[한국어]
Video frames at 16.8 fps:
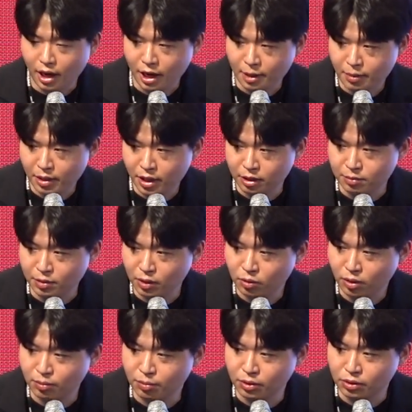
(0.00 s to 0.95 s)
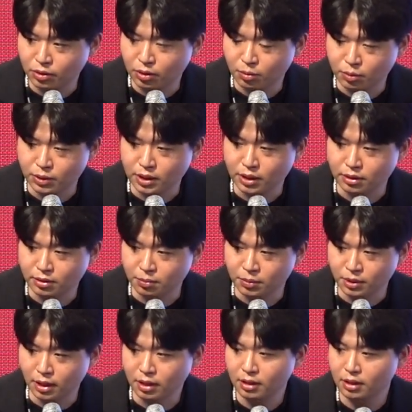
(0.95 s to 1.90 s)
아이바의 음악도 한번
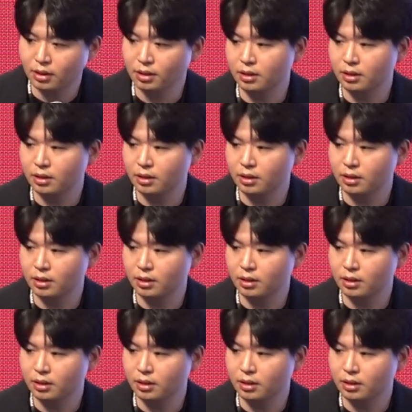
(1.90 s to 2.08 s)
들어보시겠습니다.